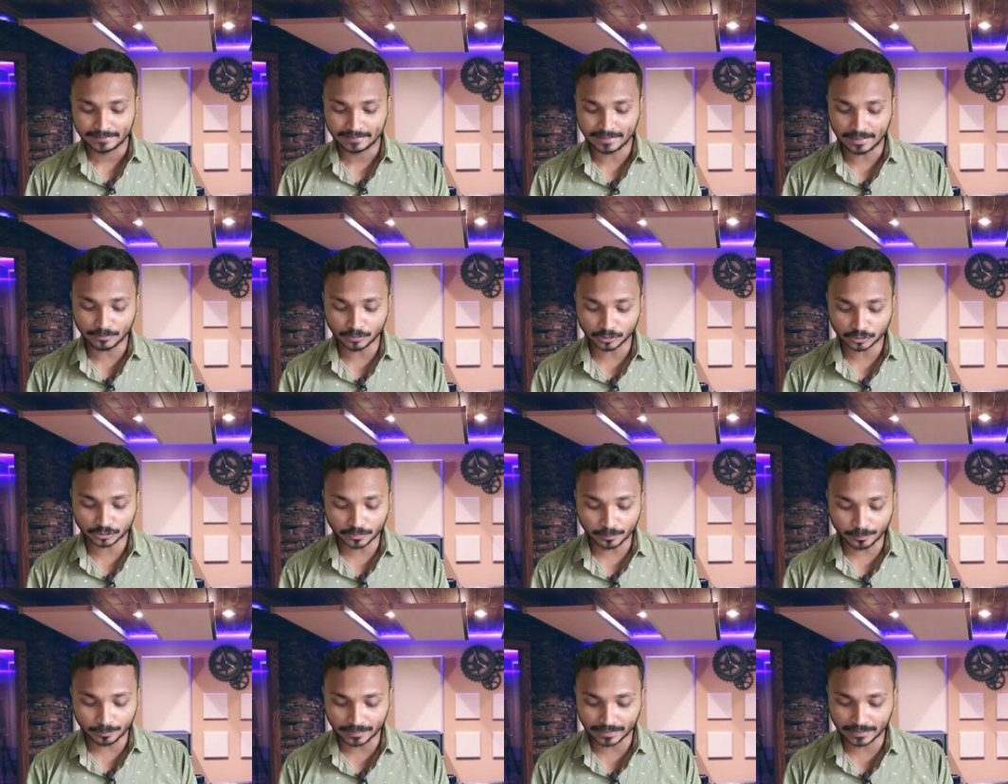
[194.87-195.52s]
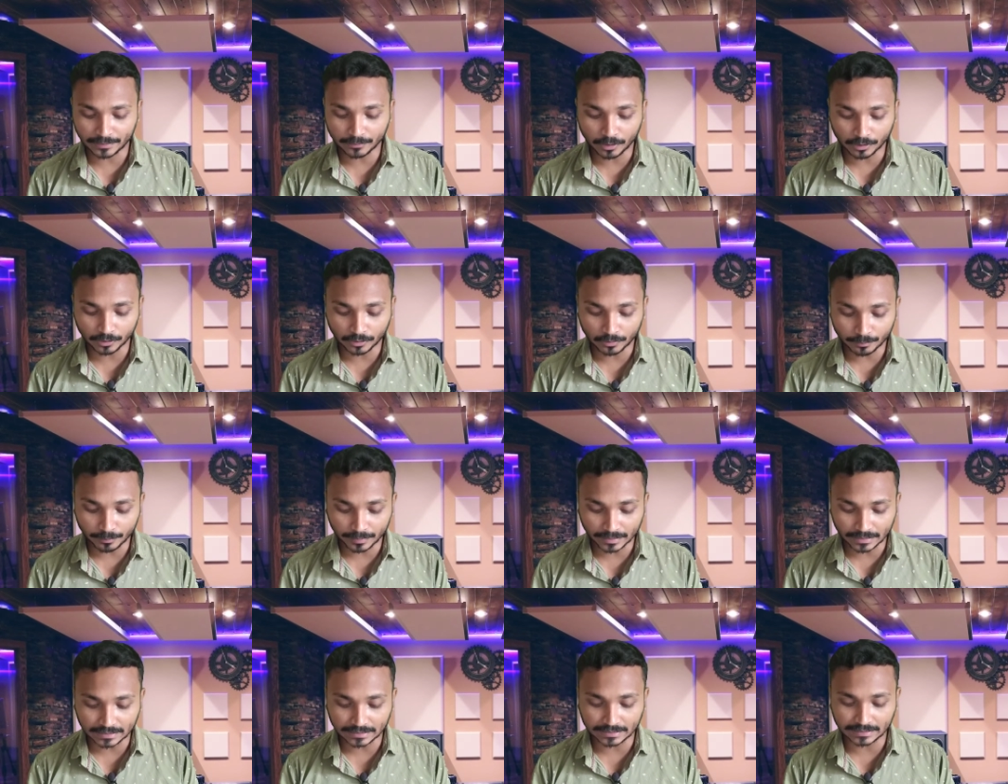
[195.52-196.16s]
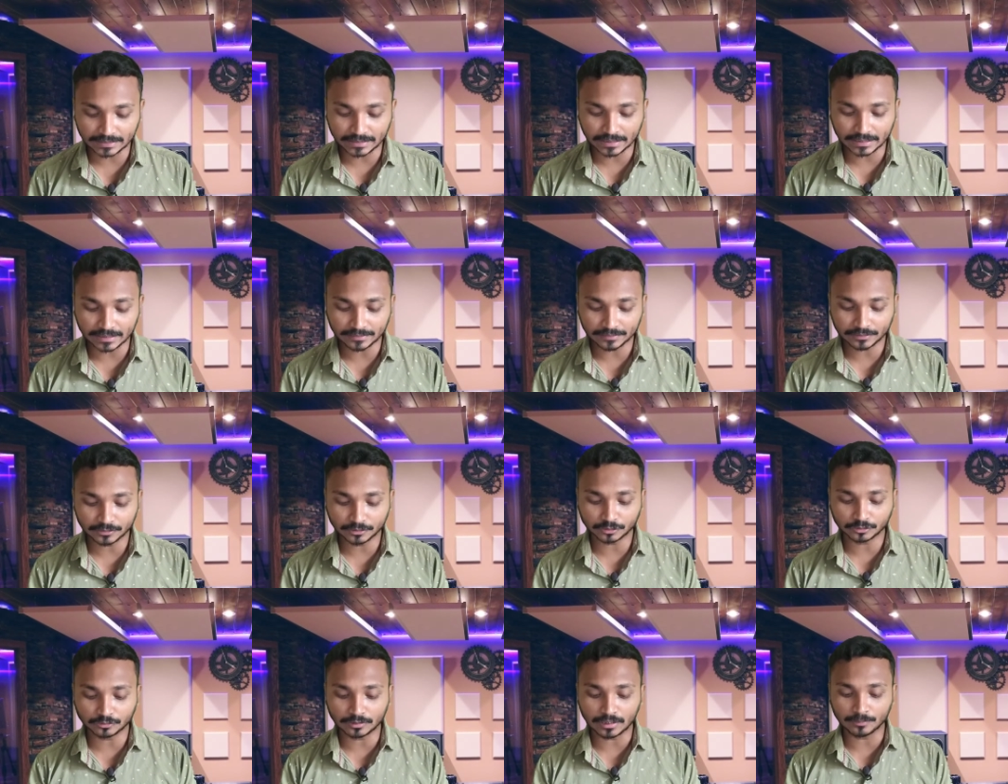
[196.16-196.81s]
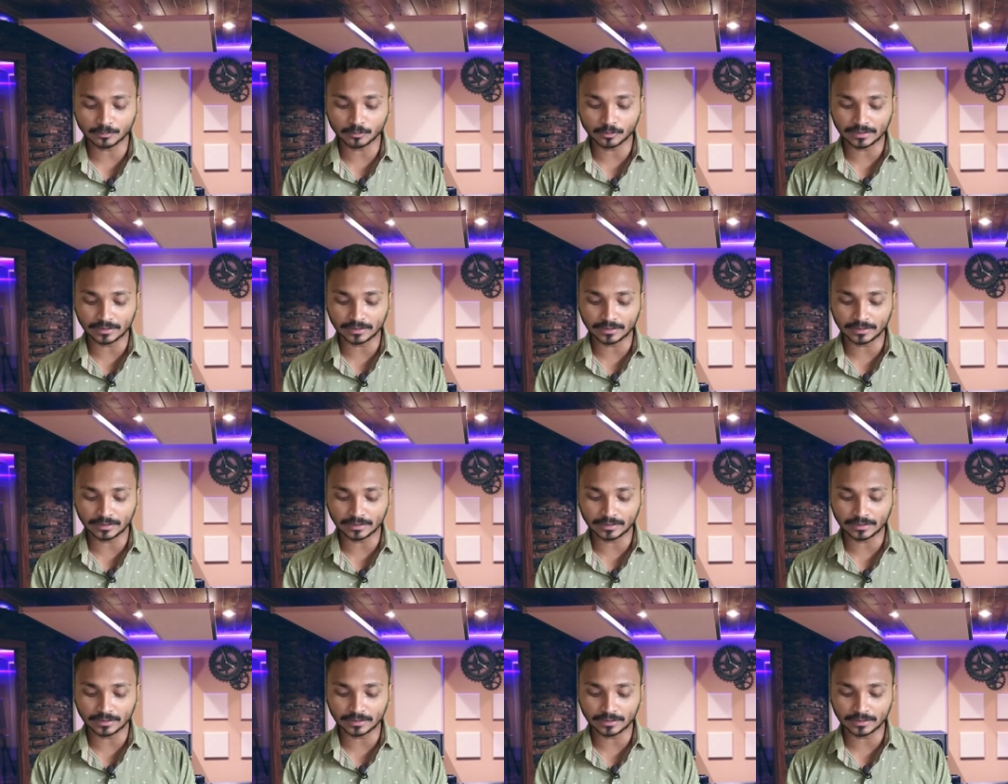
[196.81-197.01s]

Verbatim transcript: यहाँ पे दोस्तों फ्री बॉटम पे क्लिक करेंगे दोस्तों